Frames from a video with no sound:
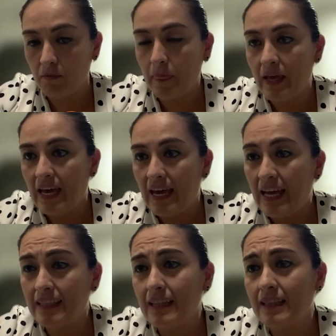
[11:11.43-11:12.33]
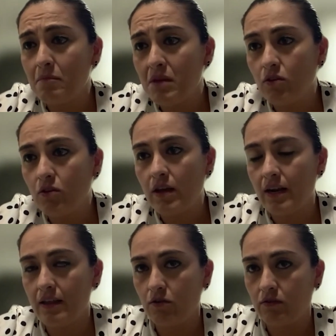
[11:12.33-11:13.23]
El tratamiento de
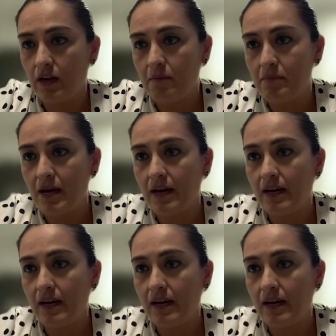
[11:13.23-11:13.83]
radioterapia es